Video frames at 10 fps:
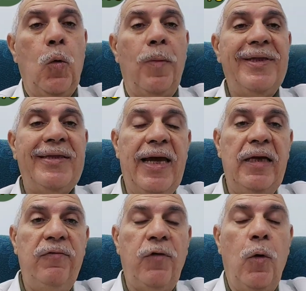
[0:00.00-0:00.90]

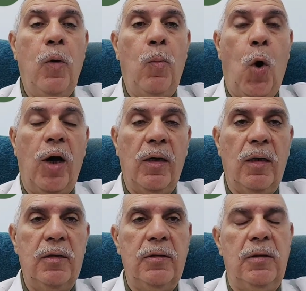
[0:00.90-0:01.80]
وبالتالي فهو
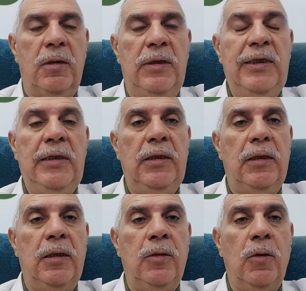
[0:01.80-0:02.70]
معرض
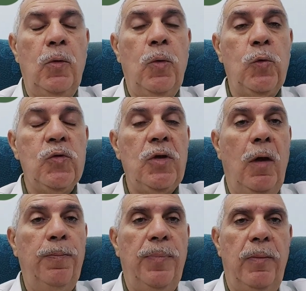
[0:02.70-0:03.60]
لان هو
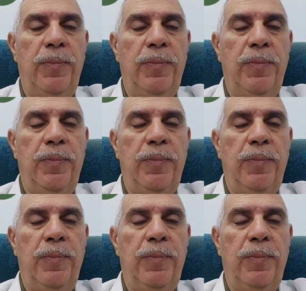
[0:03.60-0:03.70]
يصاب